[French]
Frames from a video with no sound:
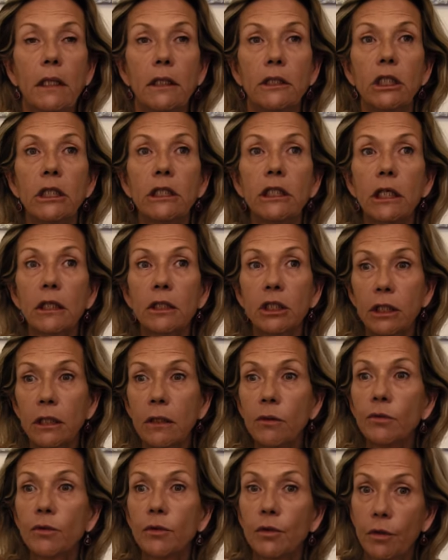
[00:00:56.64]
J'ai cherché
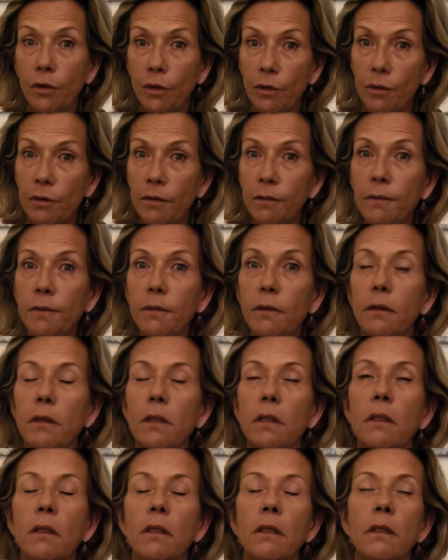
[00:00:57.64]
longtemps
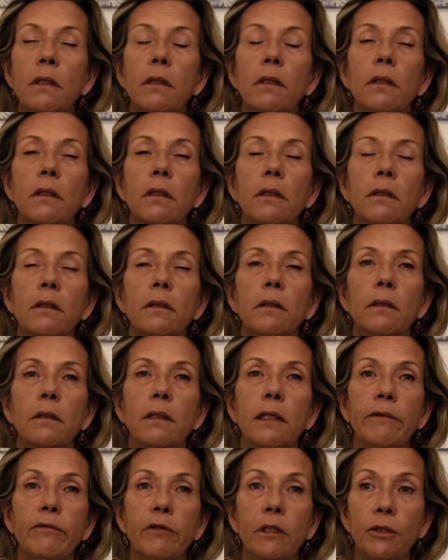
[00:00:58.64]
euh,
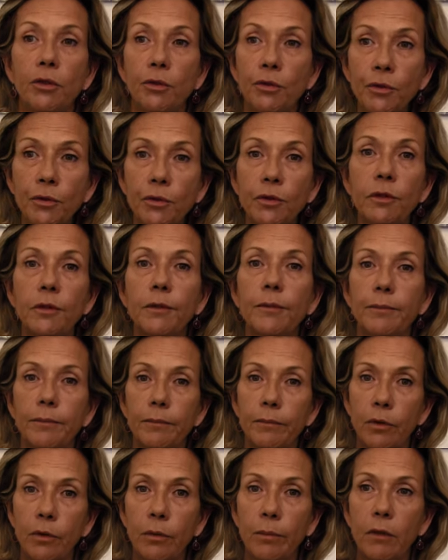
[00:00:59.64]
la voie juste
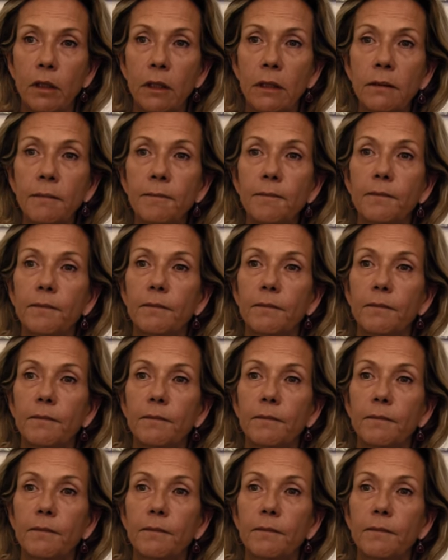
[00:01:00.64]
pour moi.